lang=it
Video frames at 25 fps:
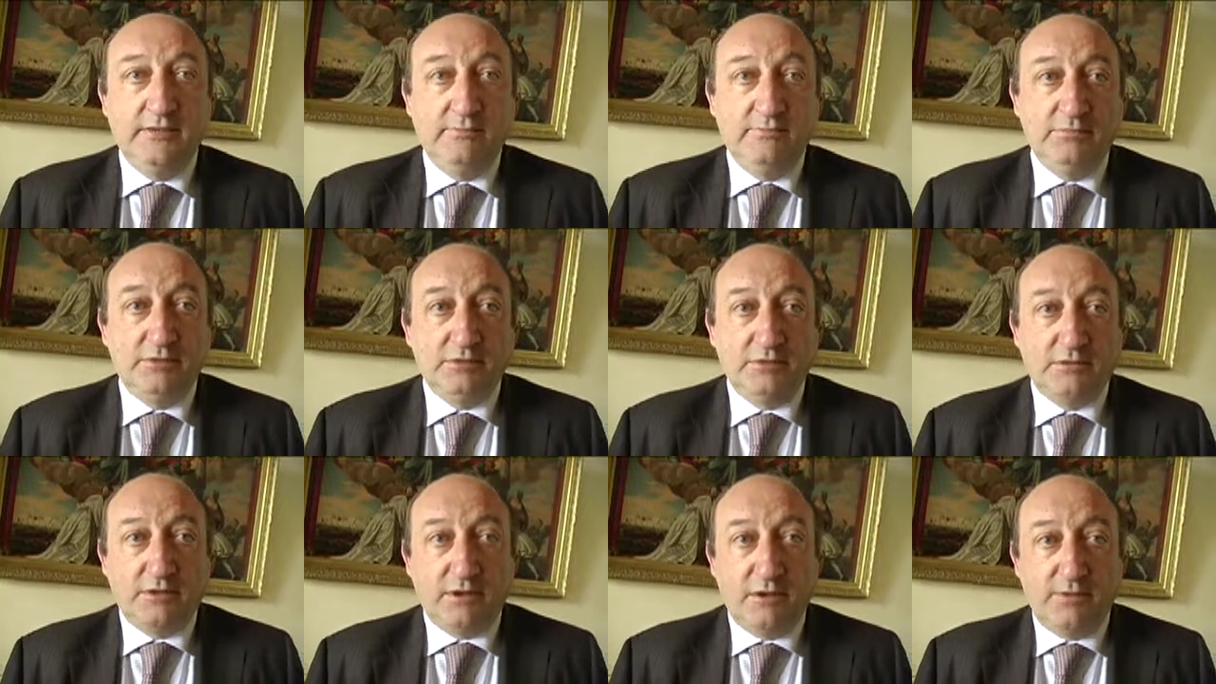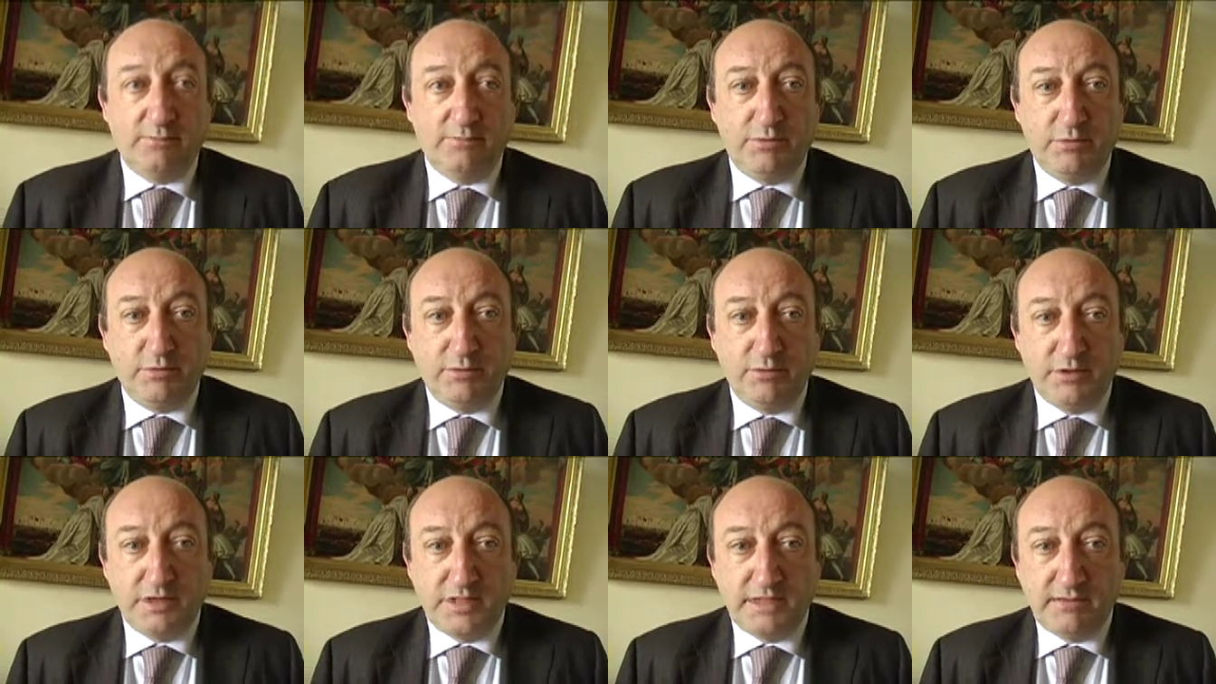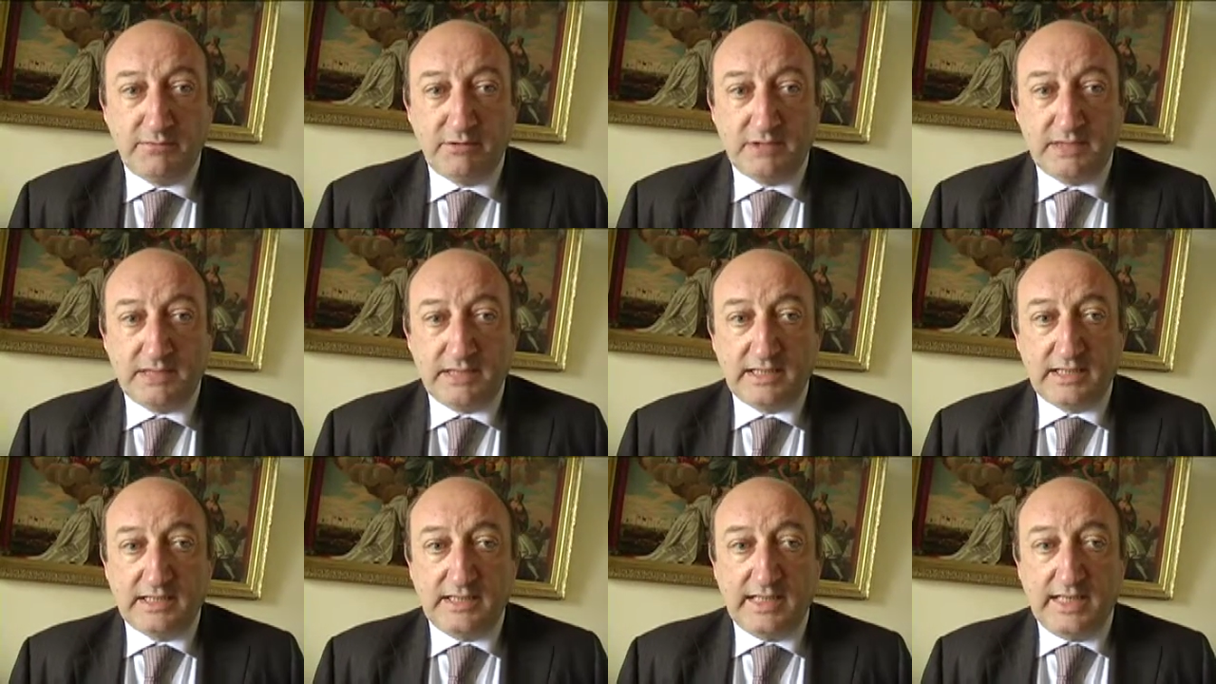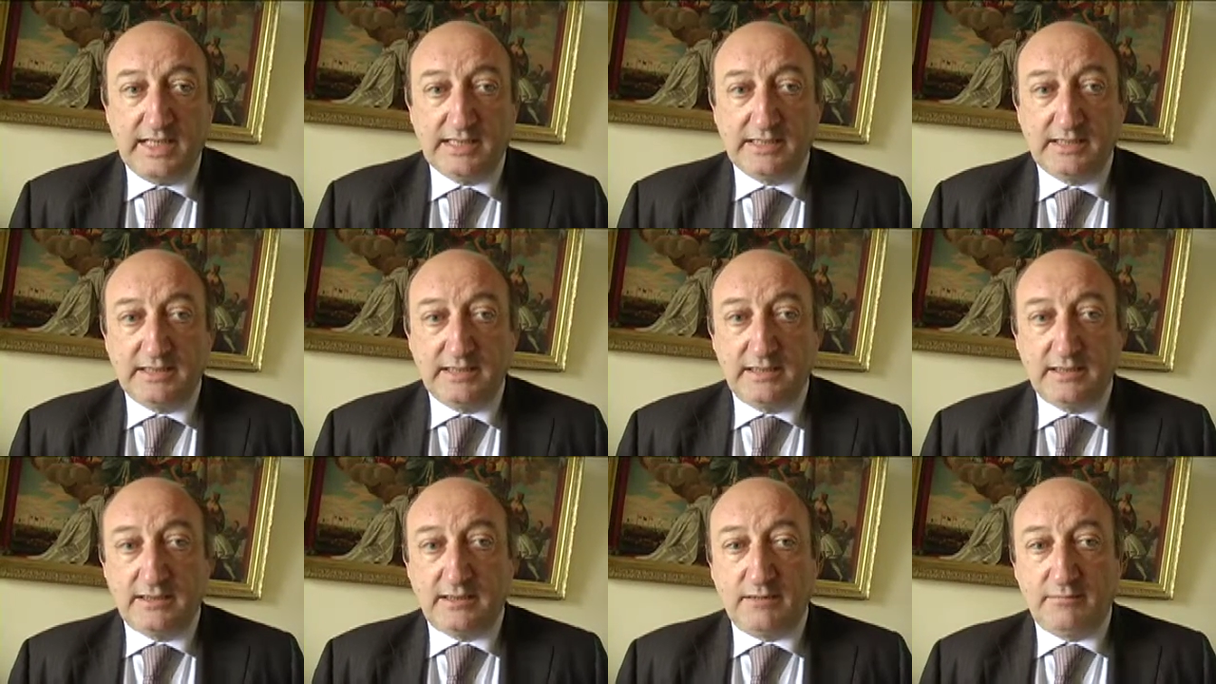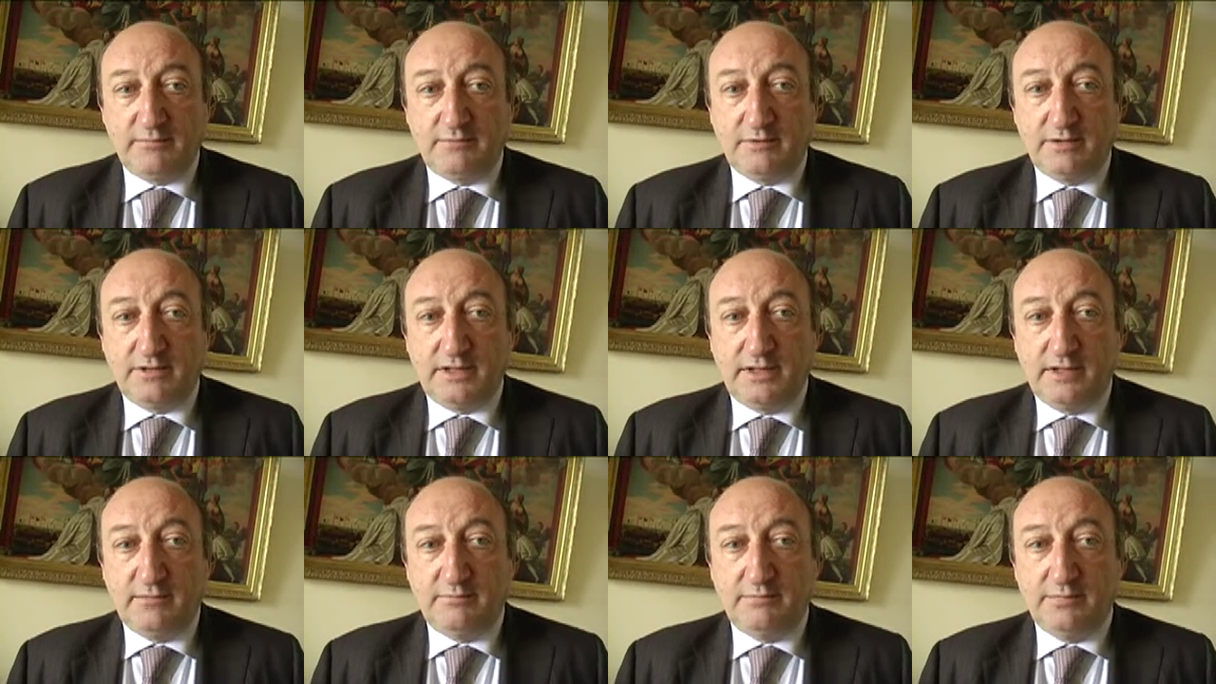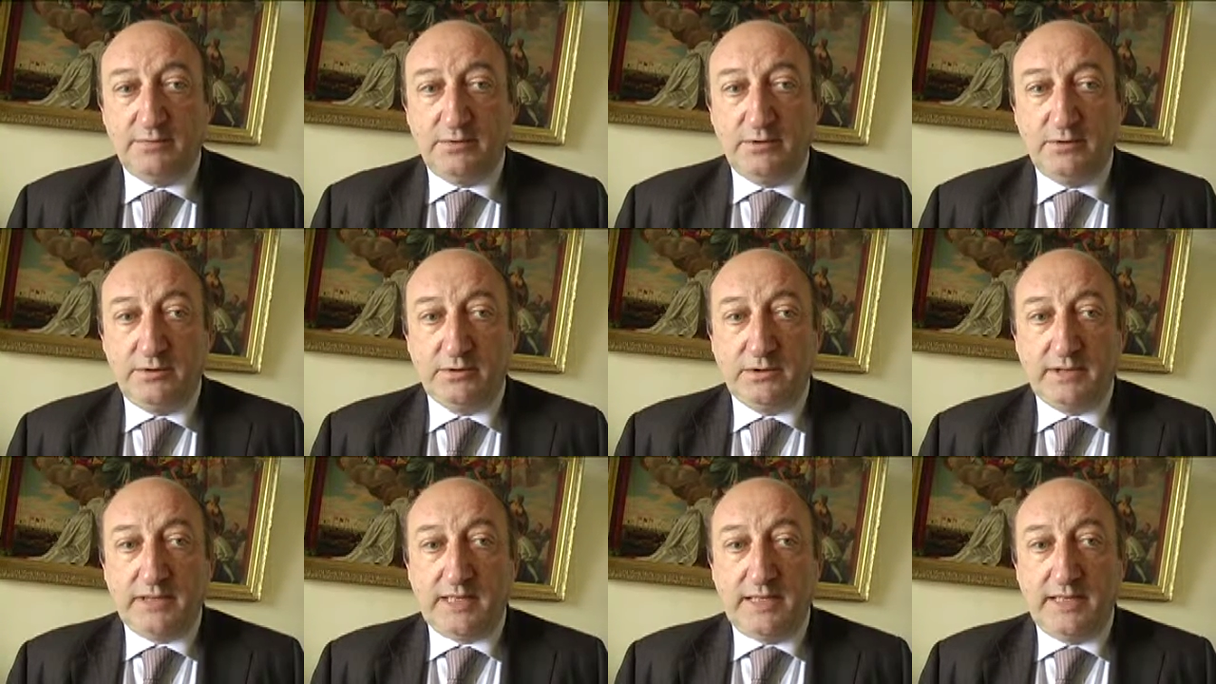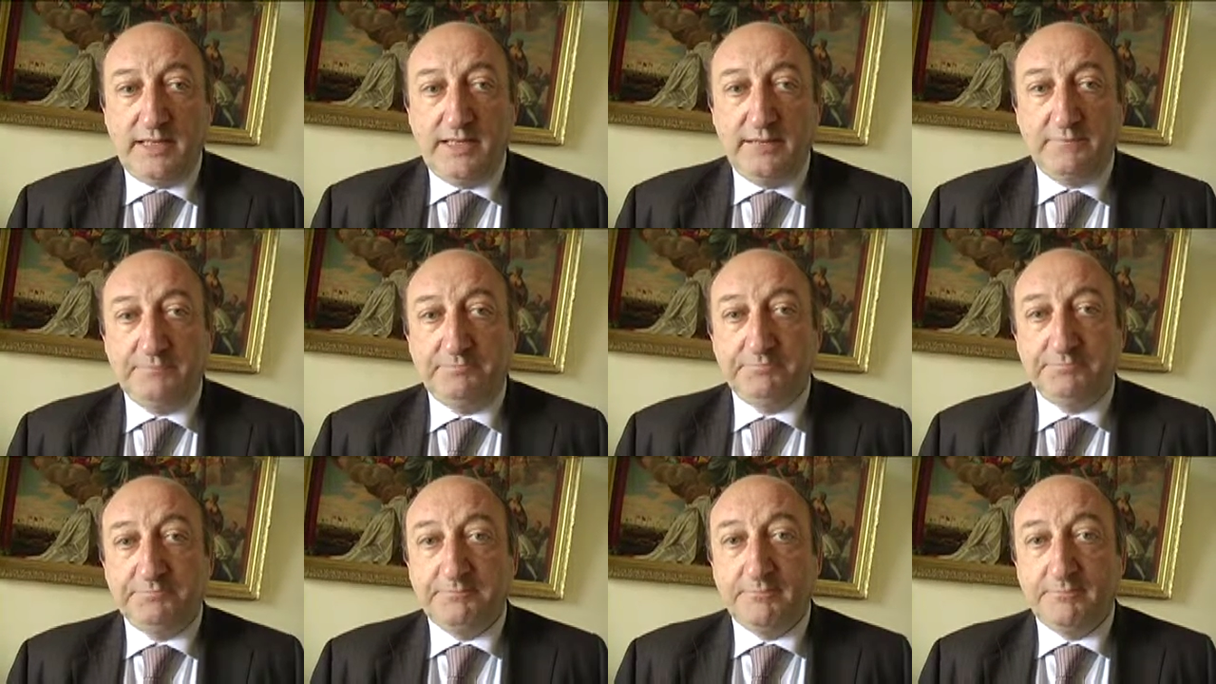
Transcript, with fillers: purtroppo noi ci siamo tardati troppo tempo tra